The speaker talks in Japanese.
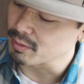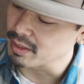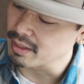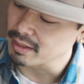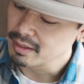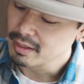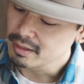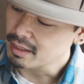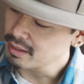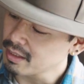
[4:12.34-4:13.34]
ので、
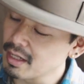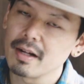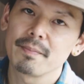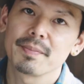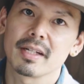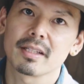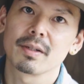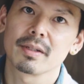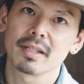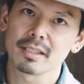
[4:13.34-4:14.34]
なかなか当た
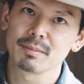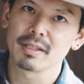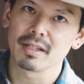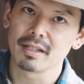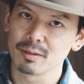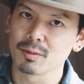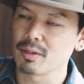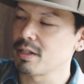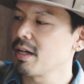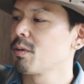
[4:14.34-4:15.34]
りは出始めているの
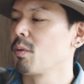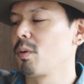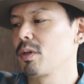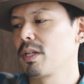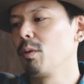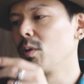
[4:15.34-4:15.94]
で、結構着てる